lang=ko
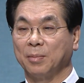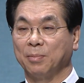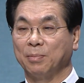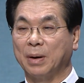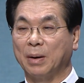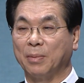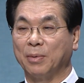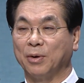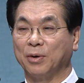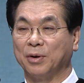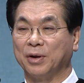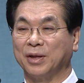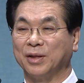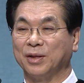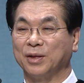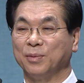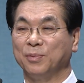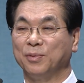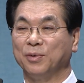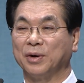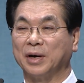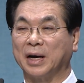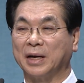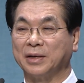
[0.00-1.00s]
바벨론의
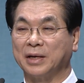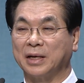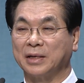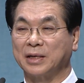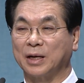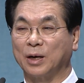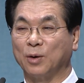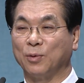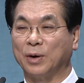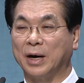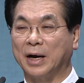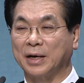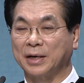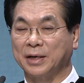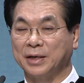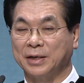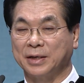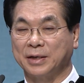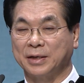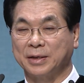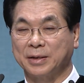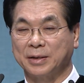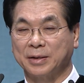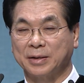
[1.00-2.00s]
느부갓네살
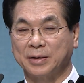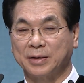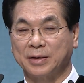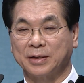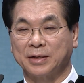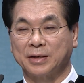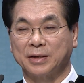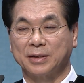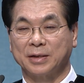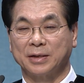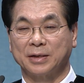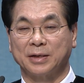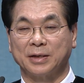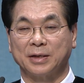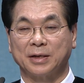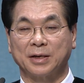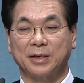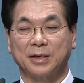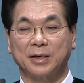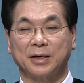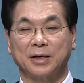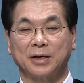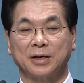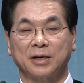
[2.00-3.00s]
왕이
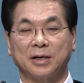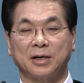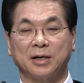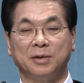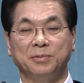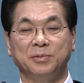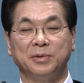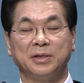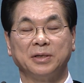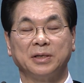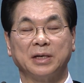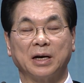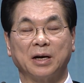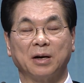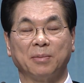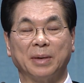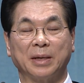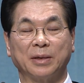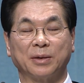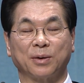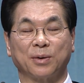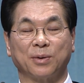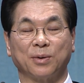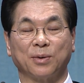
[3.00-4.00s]
금신상을 만들어